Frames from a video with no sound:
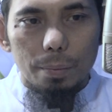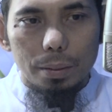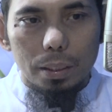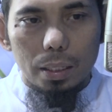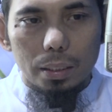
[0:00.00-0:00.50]

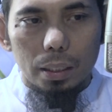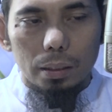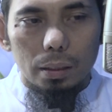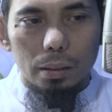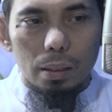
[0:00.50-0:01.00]
menjelaskan
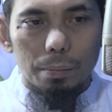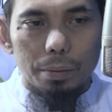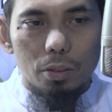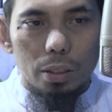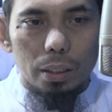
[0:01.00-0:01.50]
tentang
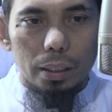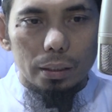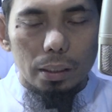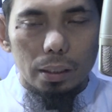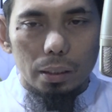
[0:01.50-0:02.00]

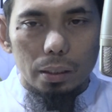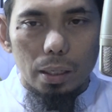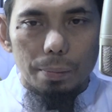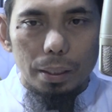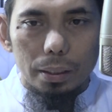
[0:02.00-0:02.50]
pensyariatan yang
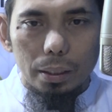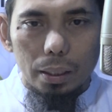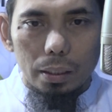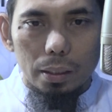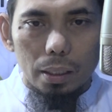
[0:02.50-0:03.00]
dinamakan
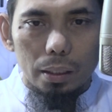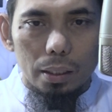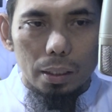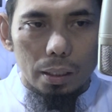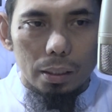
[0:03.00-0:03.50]
dengan
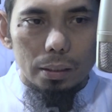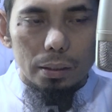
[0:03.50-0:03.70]
akikah.